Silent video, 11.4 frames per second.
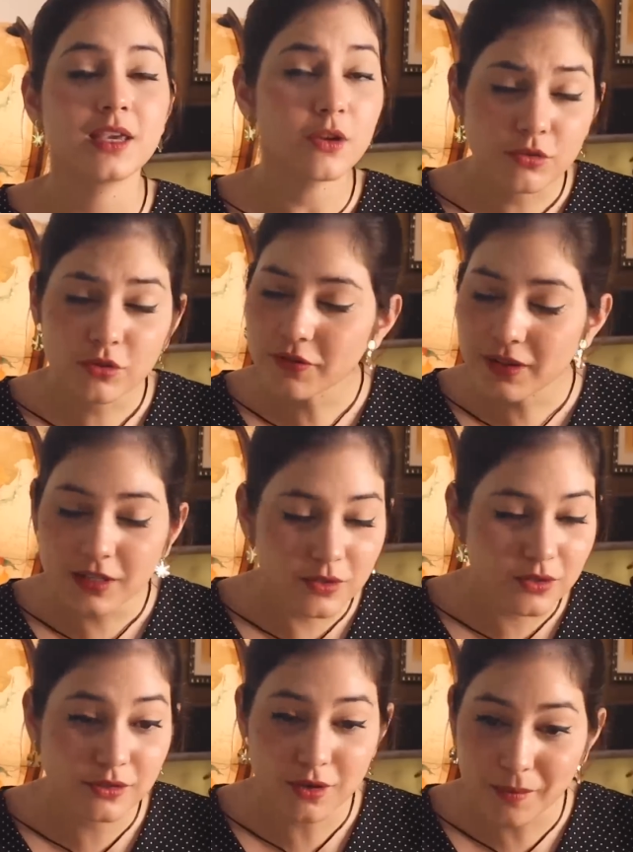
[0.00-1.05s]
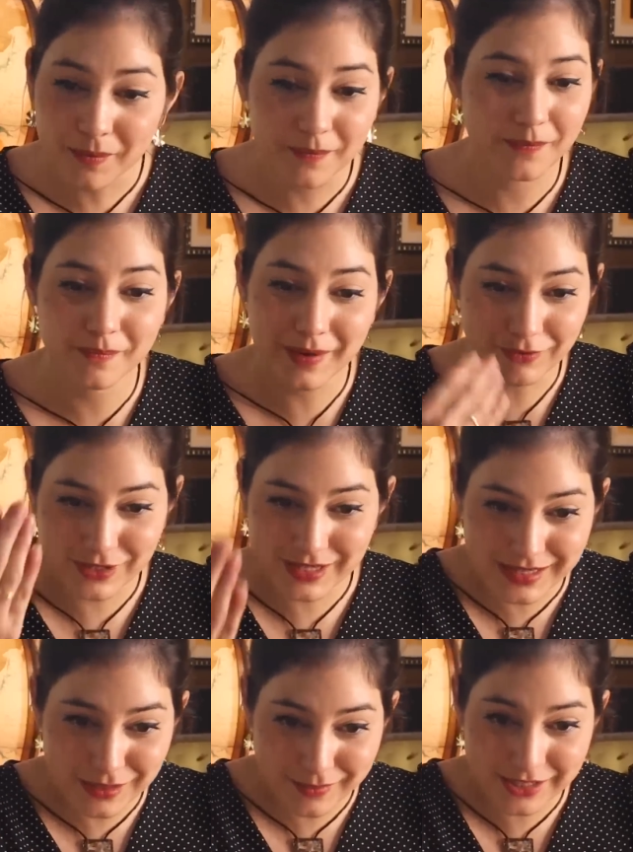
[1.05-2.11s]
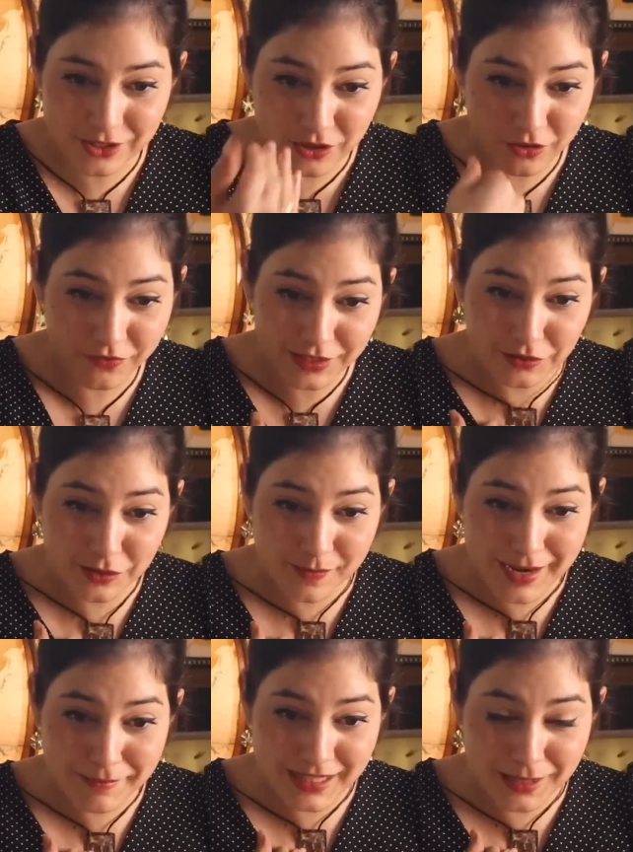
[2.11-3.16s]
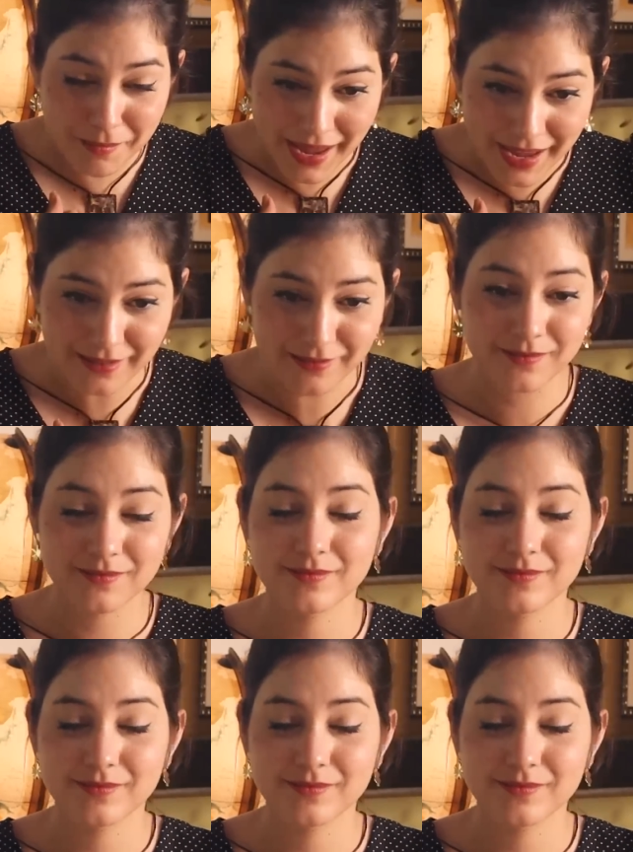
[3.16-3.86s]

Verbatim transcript: E eu não tô falando isso só para vocês que estão me assistindo, eu tô falando isso para mim também.